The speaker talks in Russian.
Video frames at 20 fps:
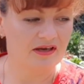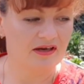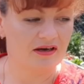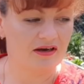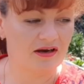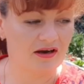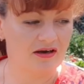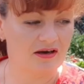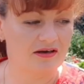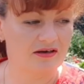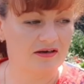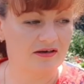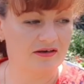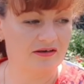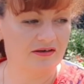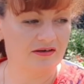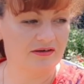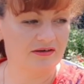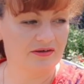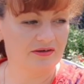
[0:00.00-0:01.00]
как
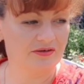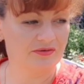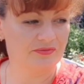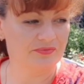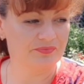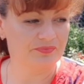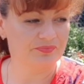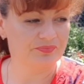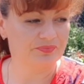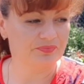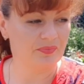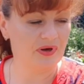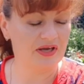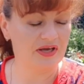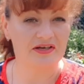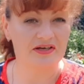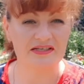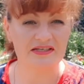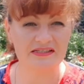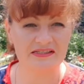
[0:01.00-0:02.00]
эм,
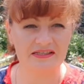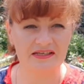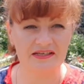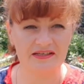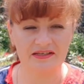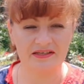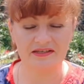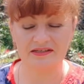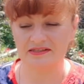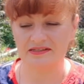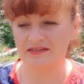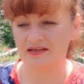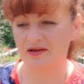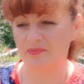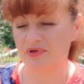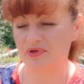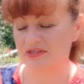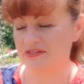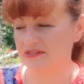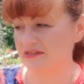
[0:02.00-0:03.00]
мои растения за
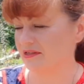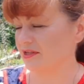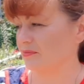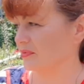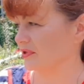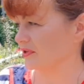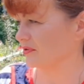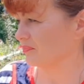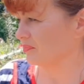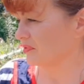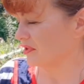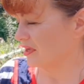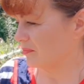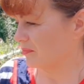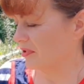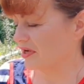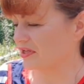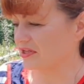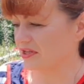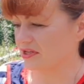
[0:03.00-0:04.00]
пределами
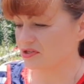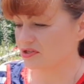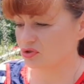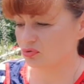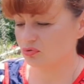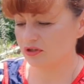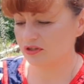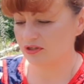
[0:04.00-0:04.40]
моей зоны,